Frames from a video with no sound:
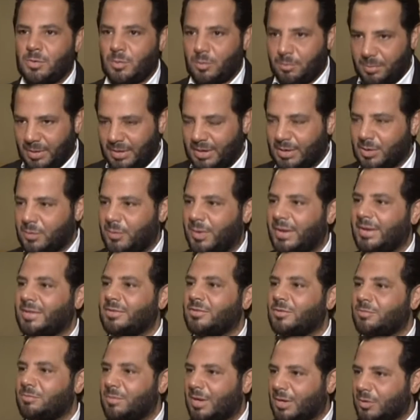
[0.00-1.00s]

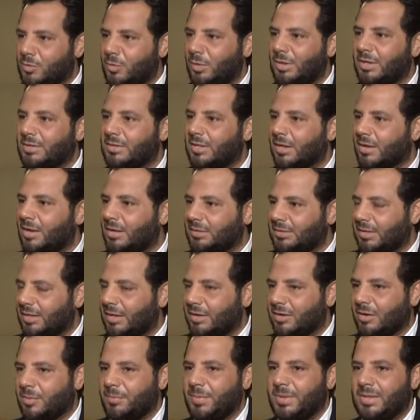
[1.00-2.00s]
بالكويت مع كل الطاقات
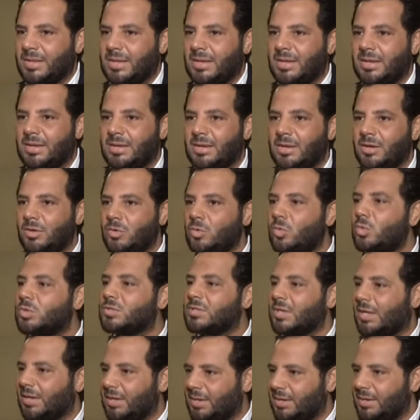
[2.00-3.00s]
العربية
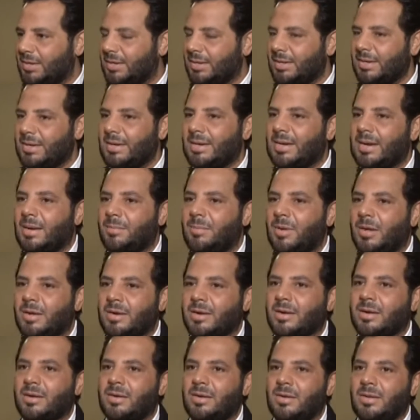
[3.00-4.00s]
نوصل إلى
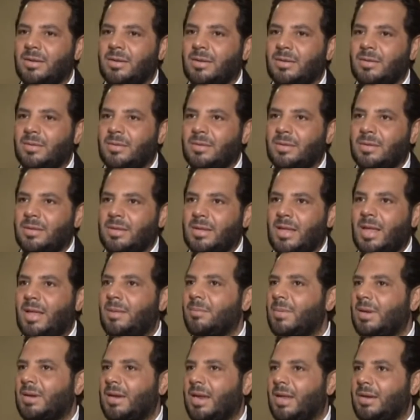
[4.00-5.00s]
بر
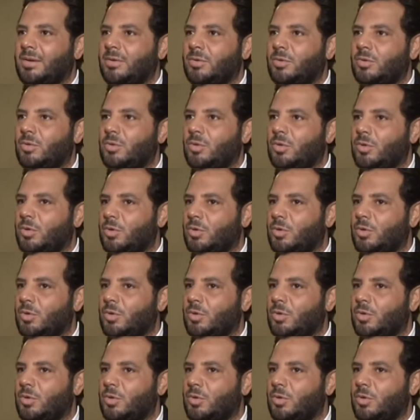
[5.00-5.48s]
آمل أن